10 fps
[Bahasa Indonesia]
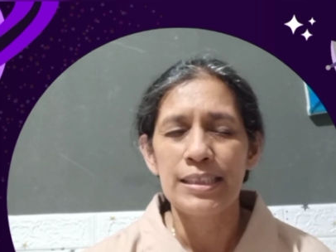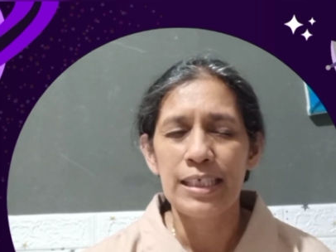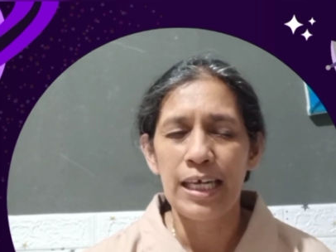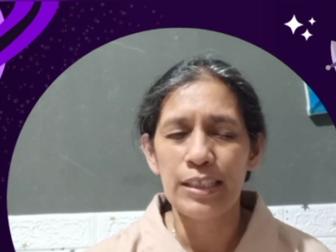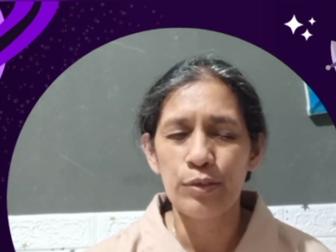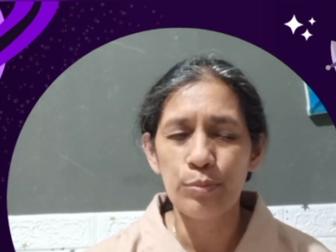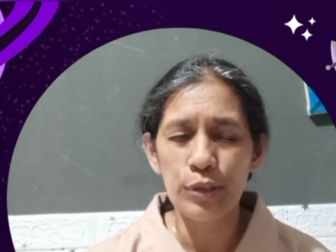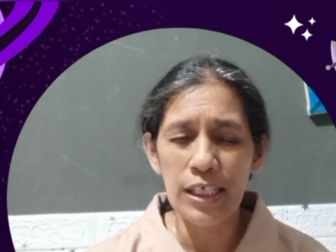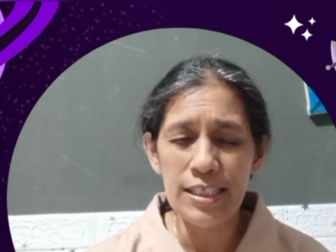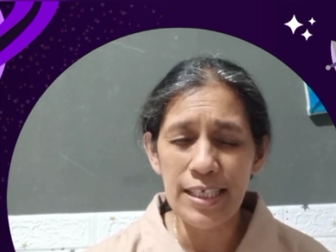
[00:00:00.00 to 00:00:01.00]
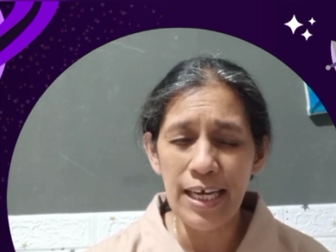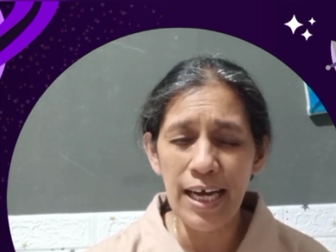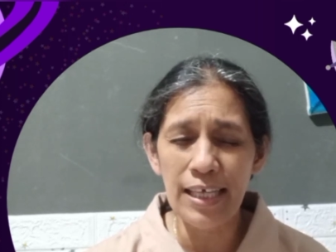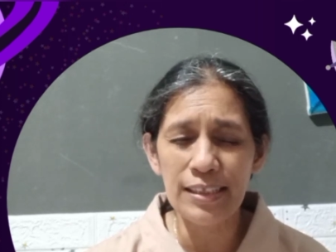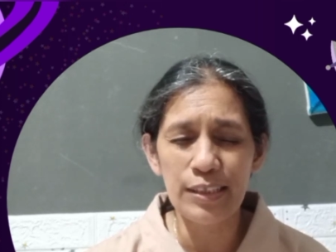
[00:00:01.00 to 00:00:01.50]
dengan tubuh yang
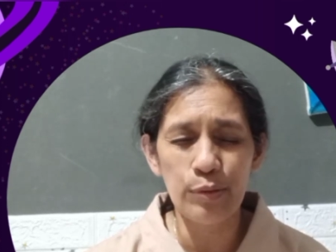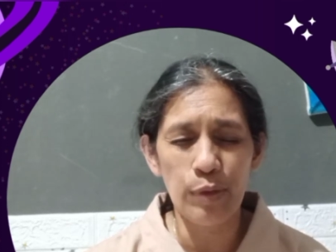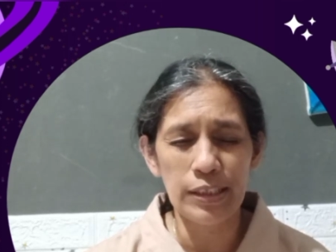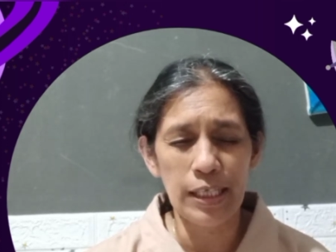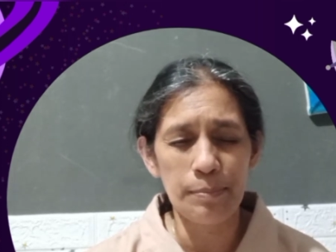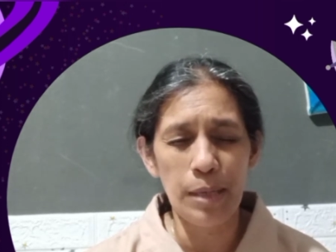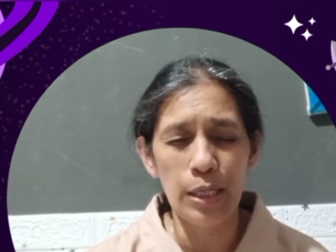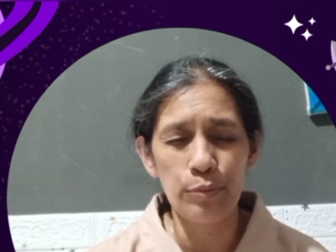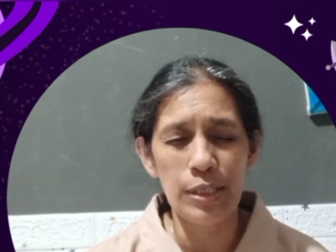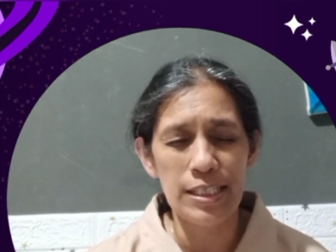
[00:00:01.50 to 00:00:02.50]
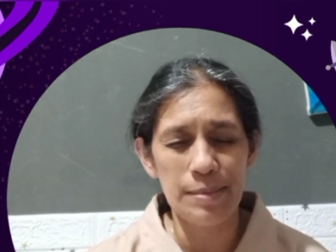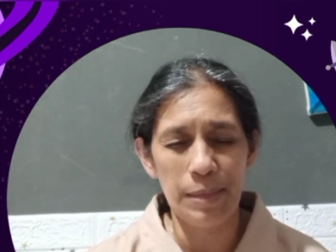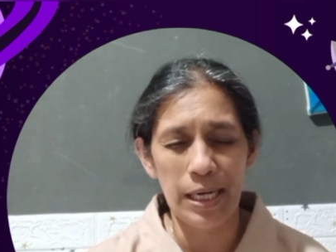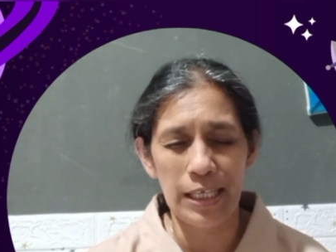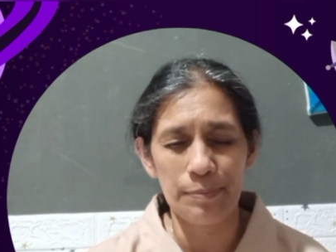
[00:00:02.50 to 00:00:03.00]
sehat, kekuatan baru dan
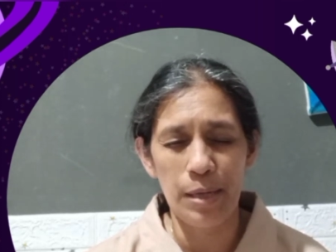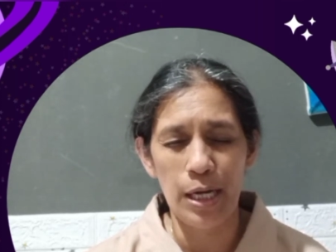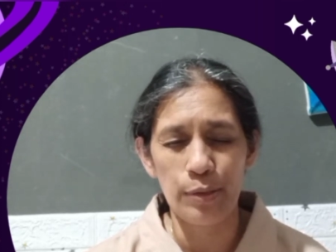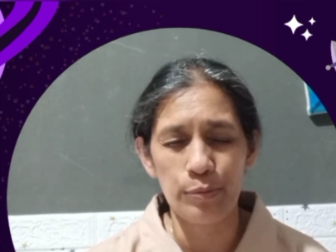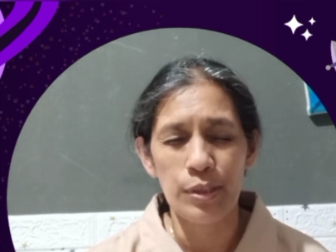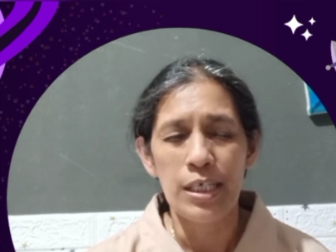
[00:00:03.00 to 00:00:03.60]
semangat baru.